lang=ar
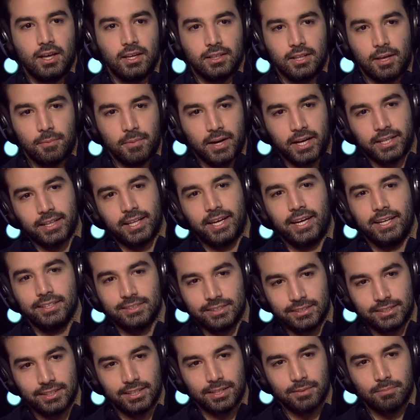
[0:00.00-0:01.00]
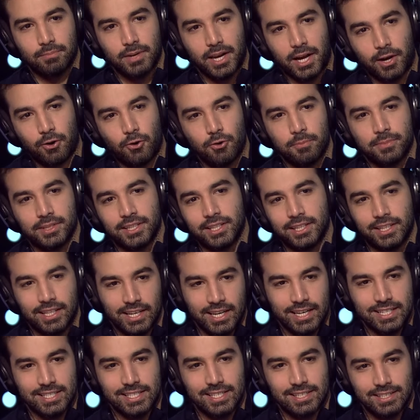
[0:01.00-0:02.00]
دايما عندها حته البلاك كوميدي دي
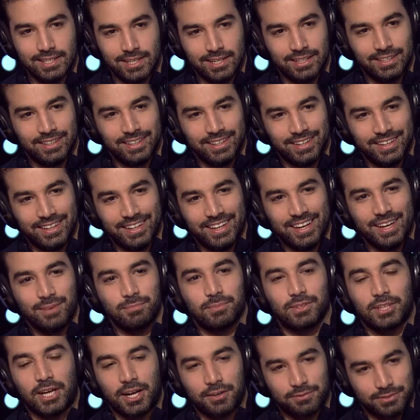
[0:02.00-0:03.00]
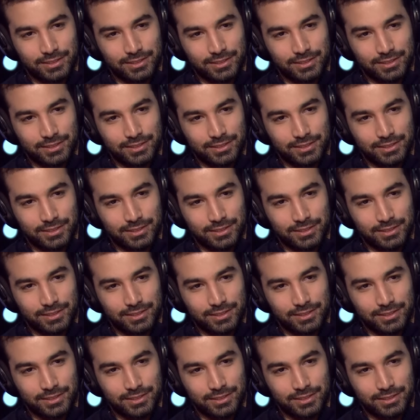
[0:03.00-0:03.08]
اللذيذه بتعرف